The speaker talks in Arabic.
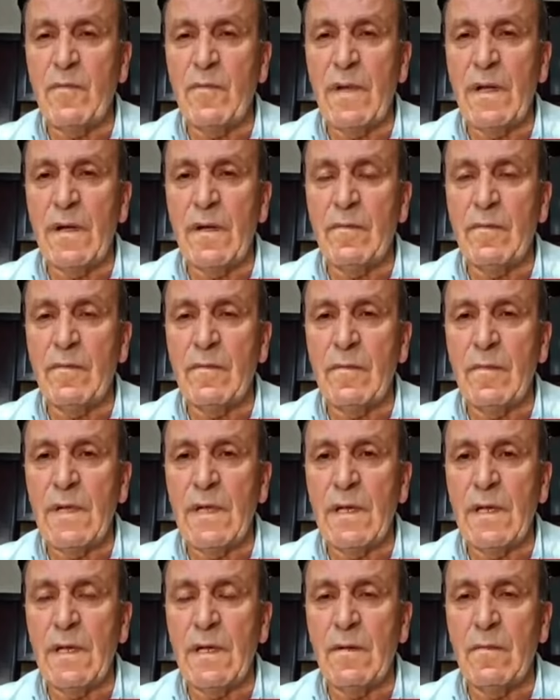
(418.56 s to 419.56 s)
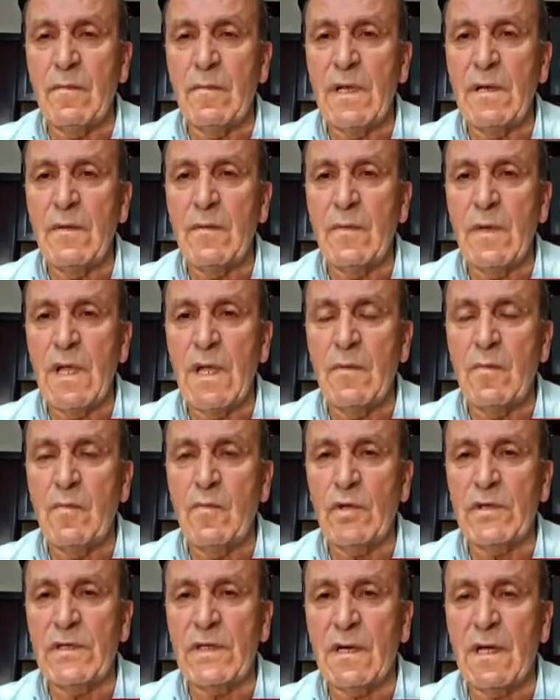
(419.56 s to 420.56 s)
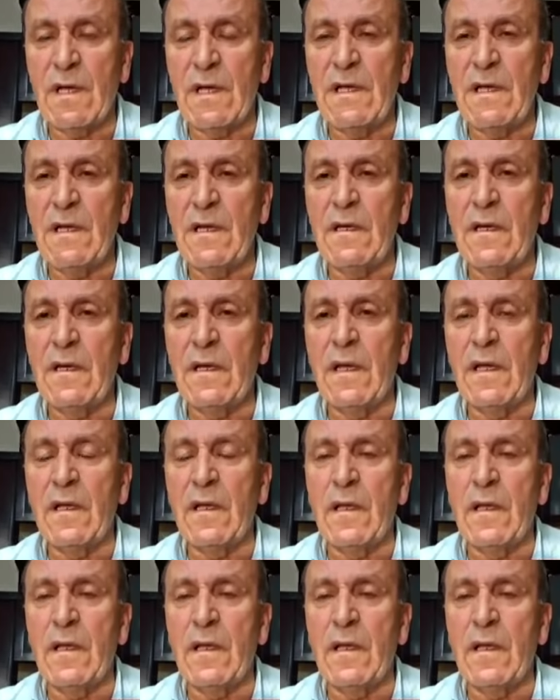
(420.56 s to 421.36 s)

من آه، من آه، معتقلين